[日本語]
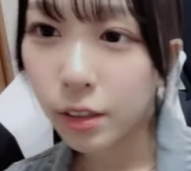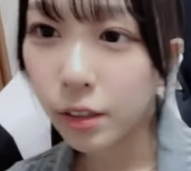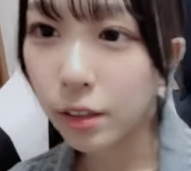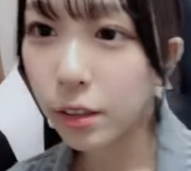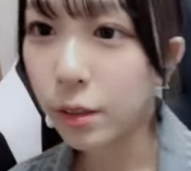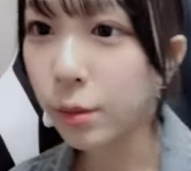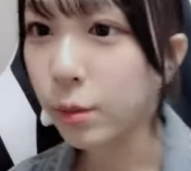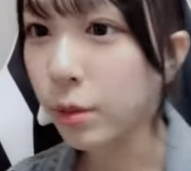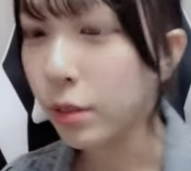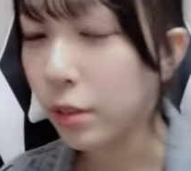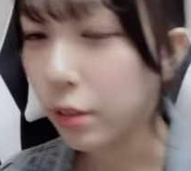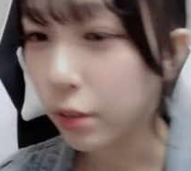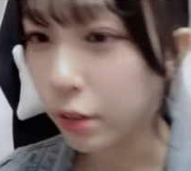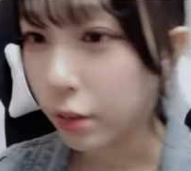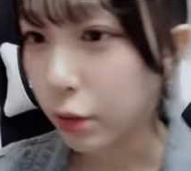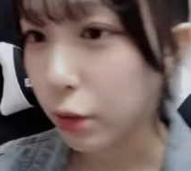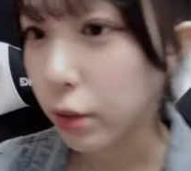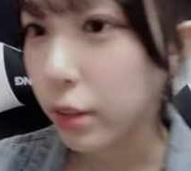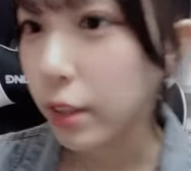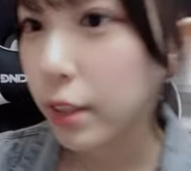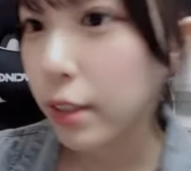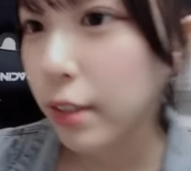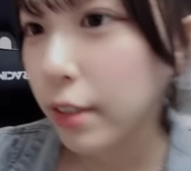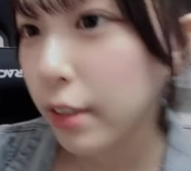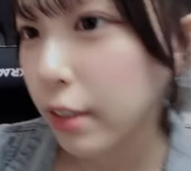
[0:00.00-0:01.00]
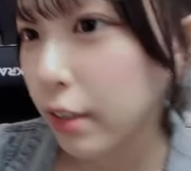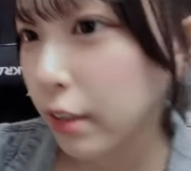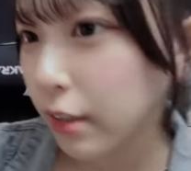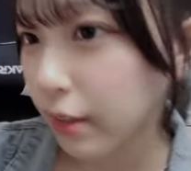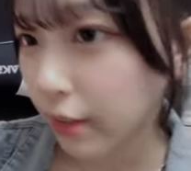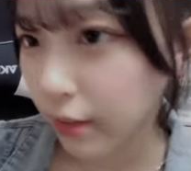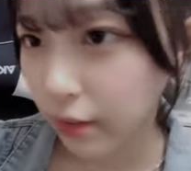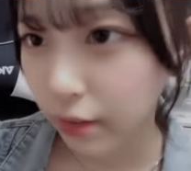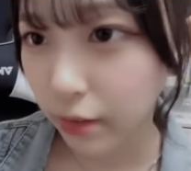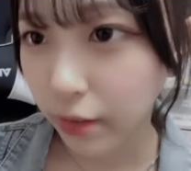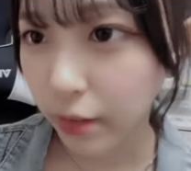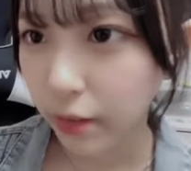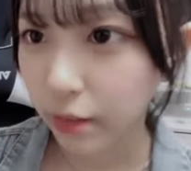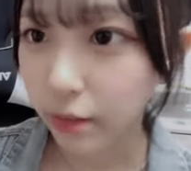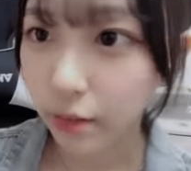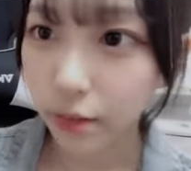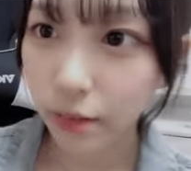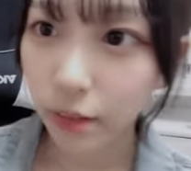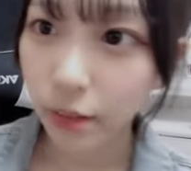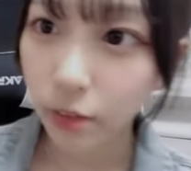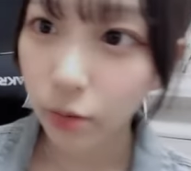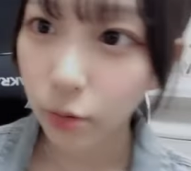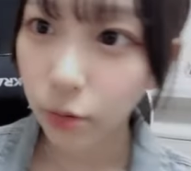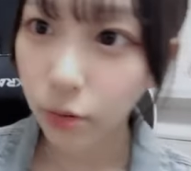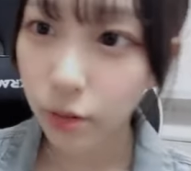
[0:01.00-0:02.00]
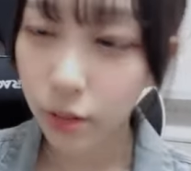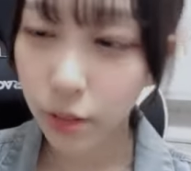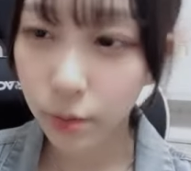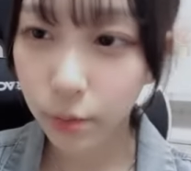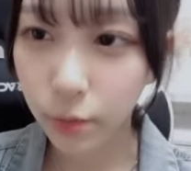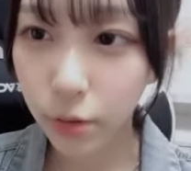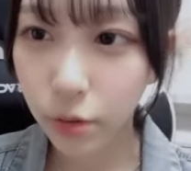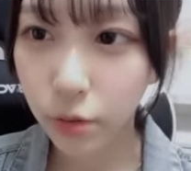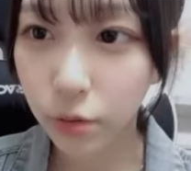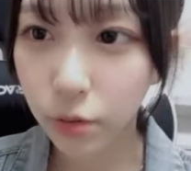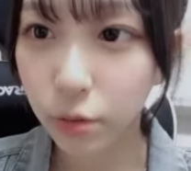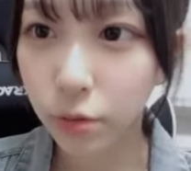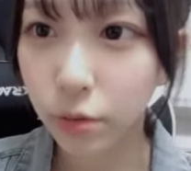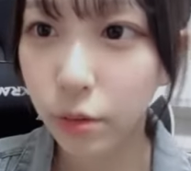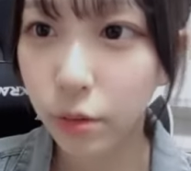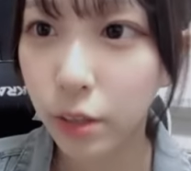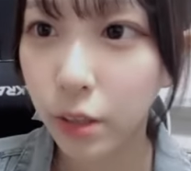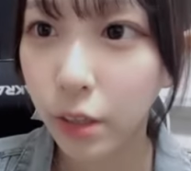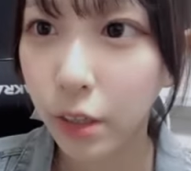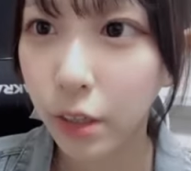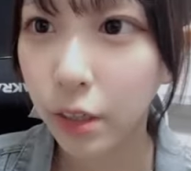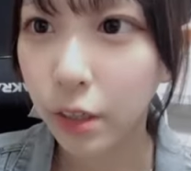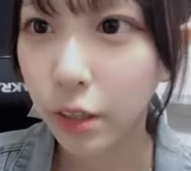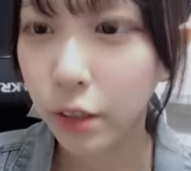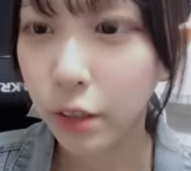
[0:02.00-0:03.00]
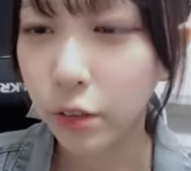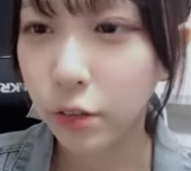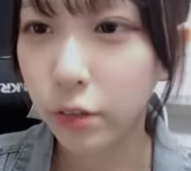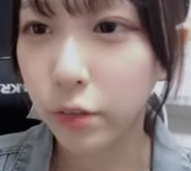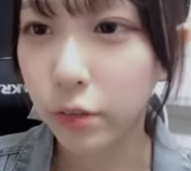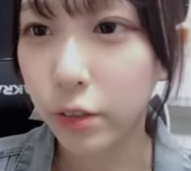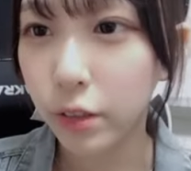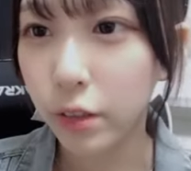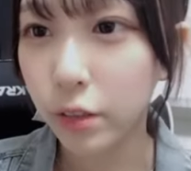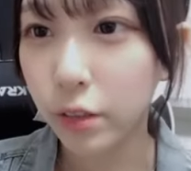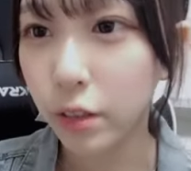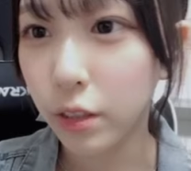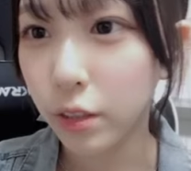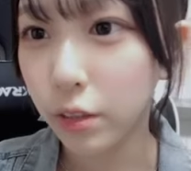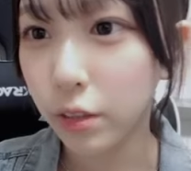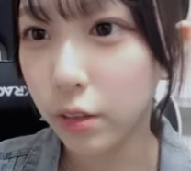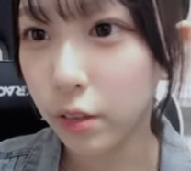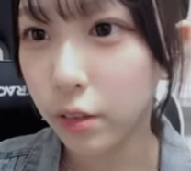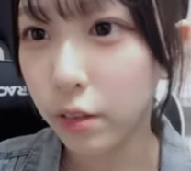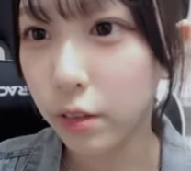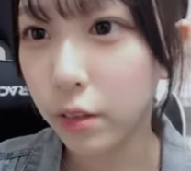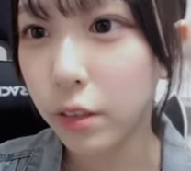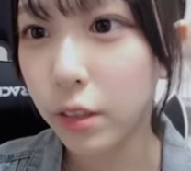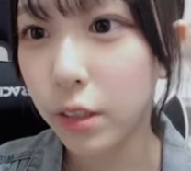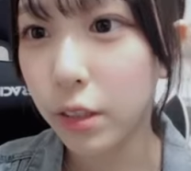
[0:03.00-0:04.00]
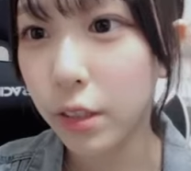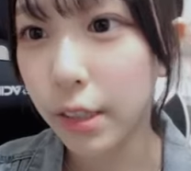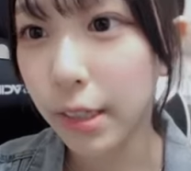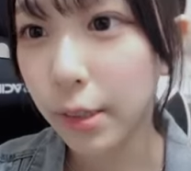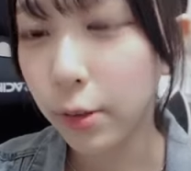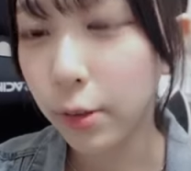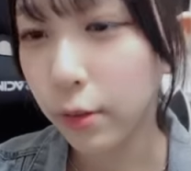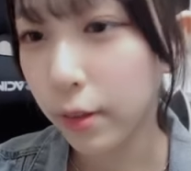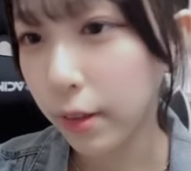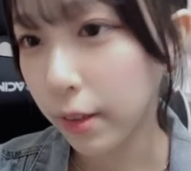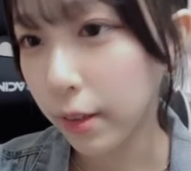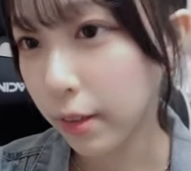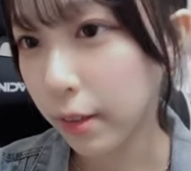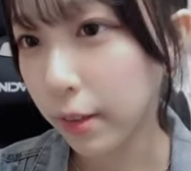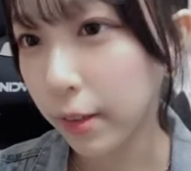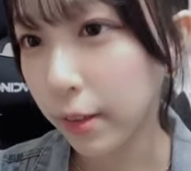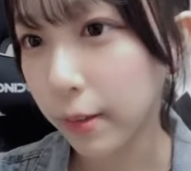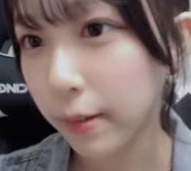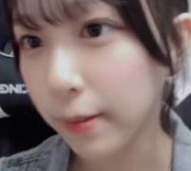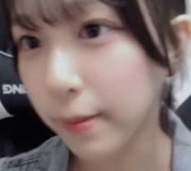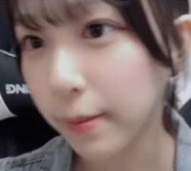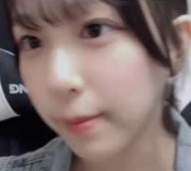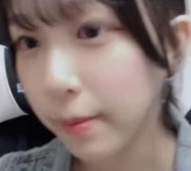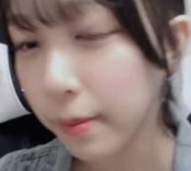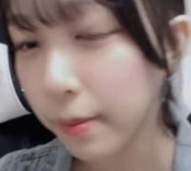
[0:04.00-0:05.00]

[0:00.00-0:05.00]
でもなんかそれに似てるねアイドル事務所を運営するやろうかな